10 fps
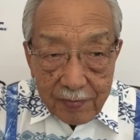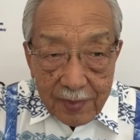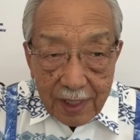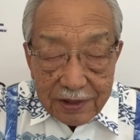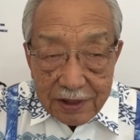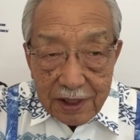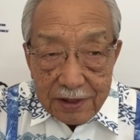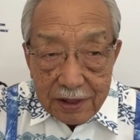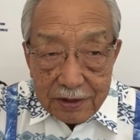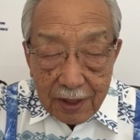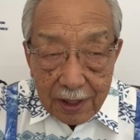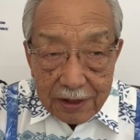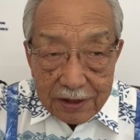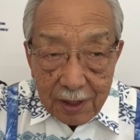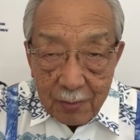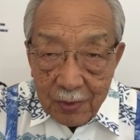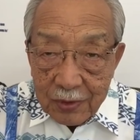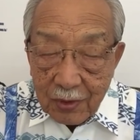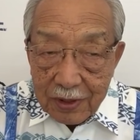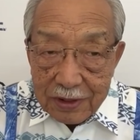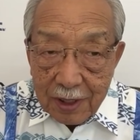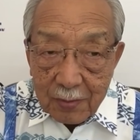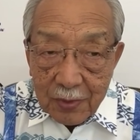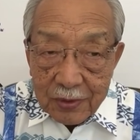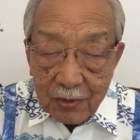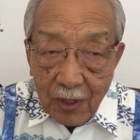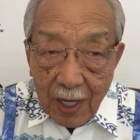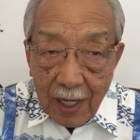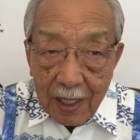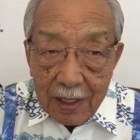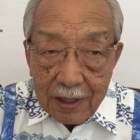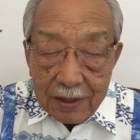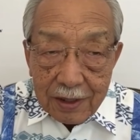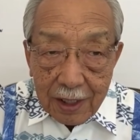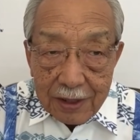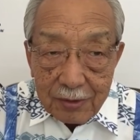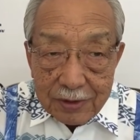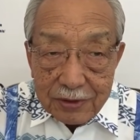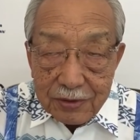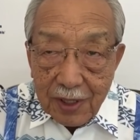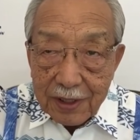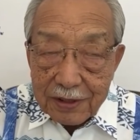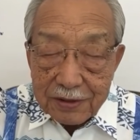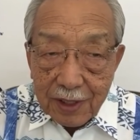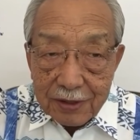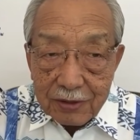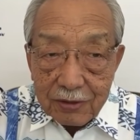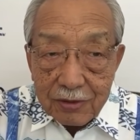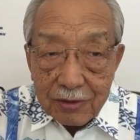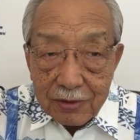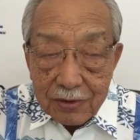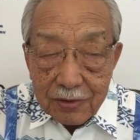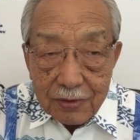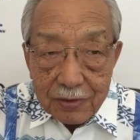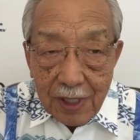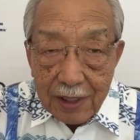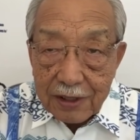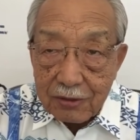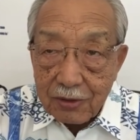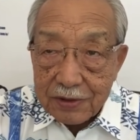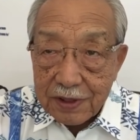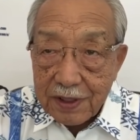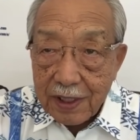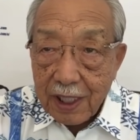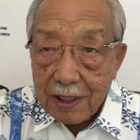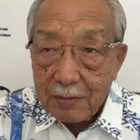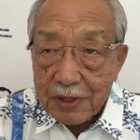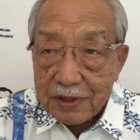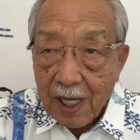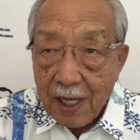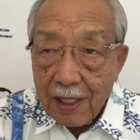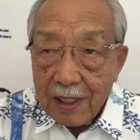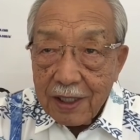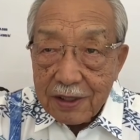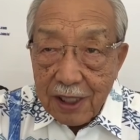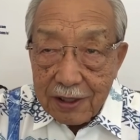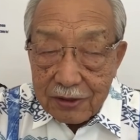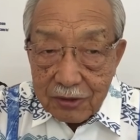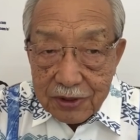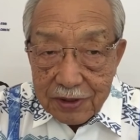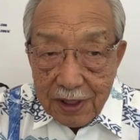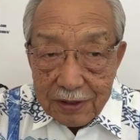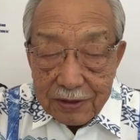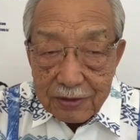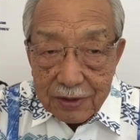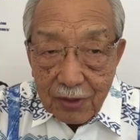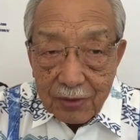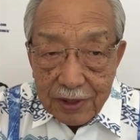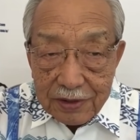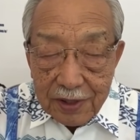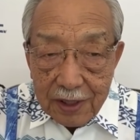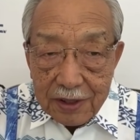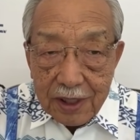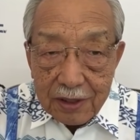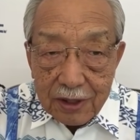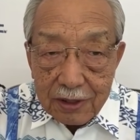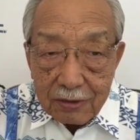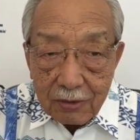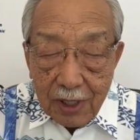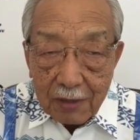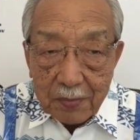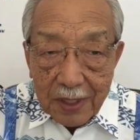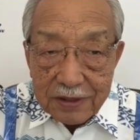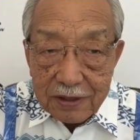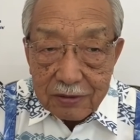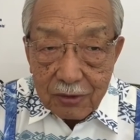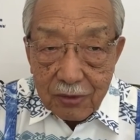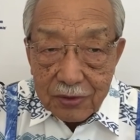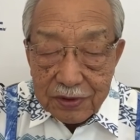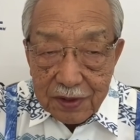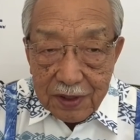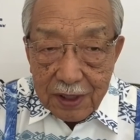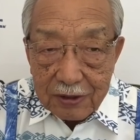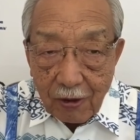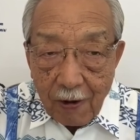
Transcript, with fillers: 社債ですから1年もんとか2年もんとか、中には数ヶ月なんていう短期の社債がありますが、短期の社債についてはですね、引当金を100%用意しなさいと。